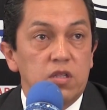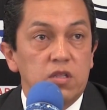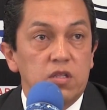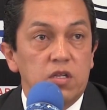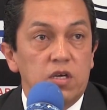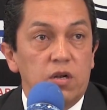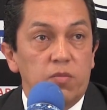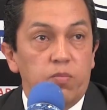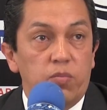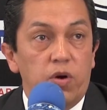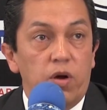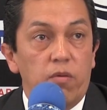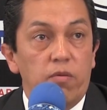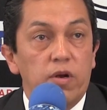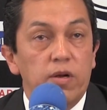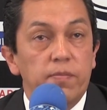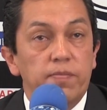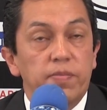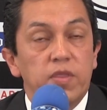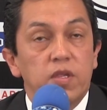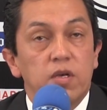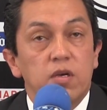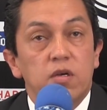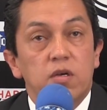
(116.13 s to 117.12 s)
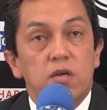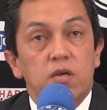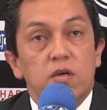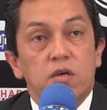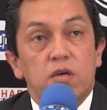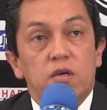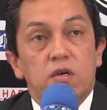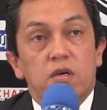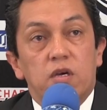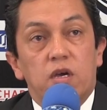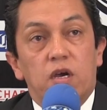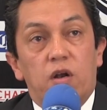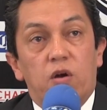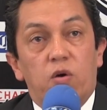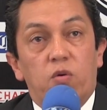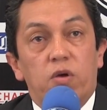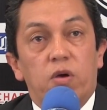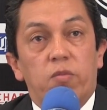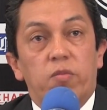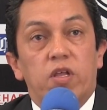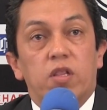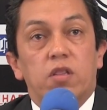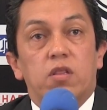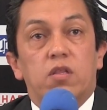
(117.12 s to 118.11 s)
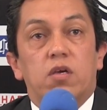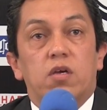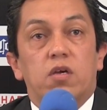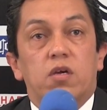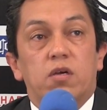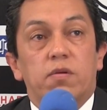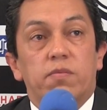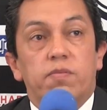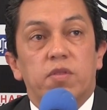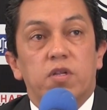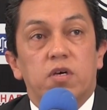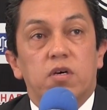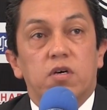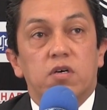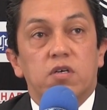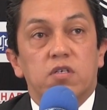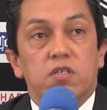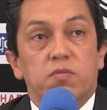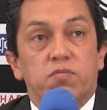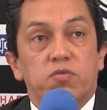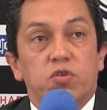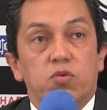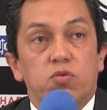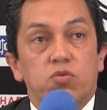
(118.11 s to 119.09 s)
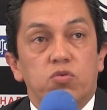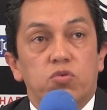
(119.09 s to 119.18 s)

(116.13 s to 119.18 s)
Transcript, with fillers: del pueblo. Él obviamente aceptó